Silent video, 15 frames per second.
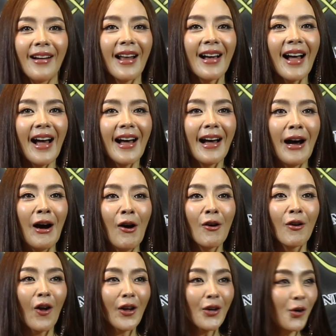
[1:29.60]
ราคาห
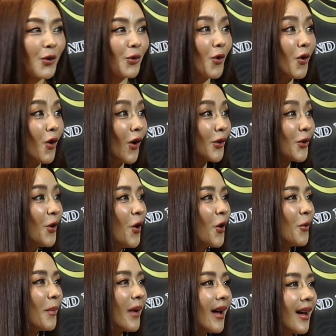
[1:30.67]
กร้อยคนก็กดงง
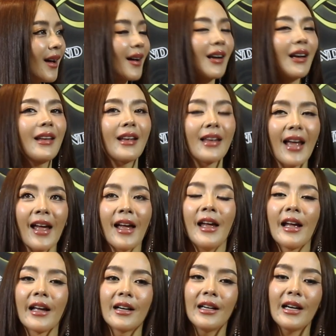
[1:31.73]
มากอะไรอย่างเงี้ย
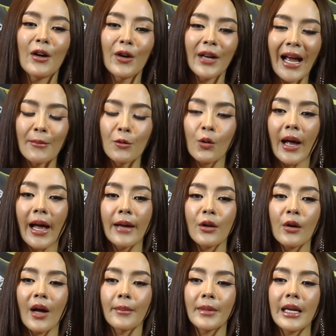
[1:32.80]
คือเราก็ถามลูกค้า
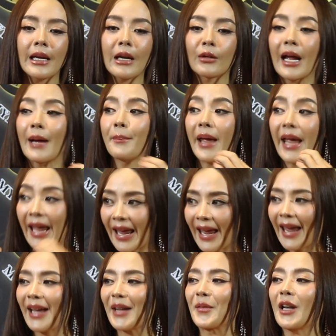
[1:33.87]
ด้วยความที่เราทำเอ
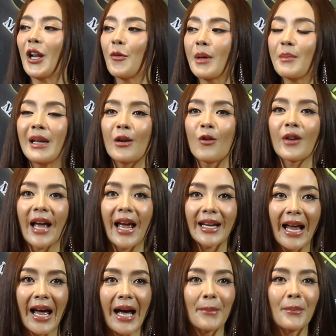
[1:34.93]
ง เราไม่มีโรงงาน
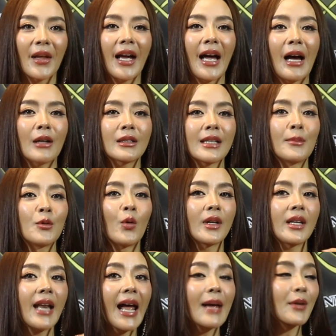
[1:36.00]
ทำนะคะ จำนวน
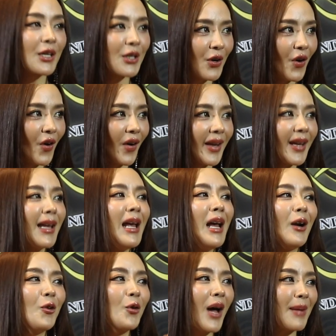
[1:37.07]
ที่ได้มันก็น้อย
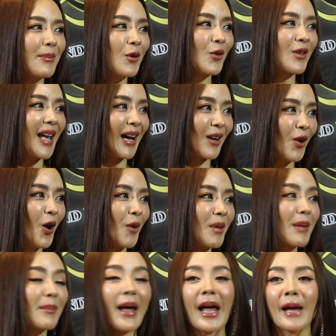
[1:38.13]
ลูกค้าบางคนอยากลอง
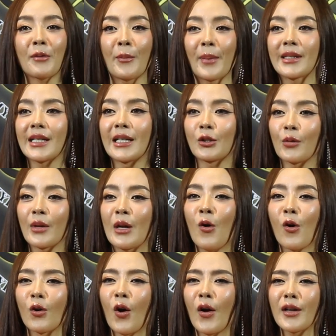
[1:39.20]
มากๆพอไปเจอตรงนี้600
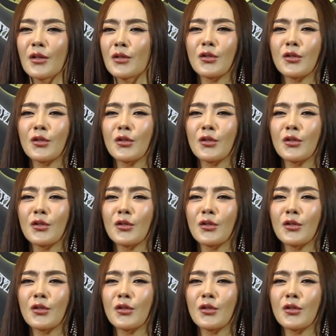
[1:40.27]
หกร้อย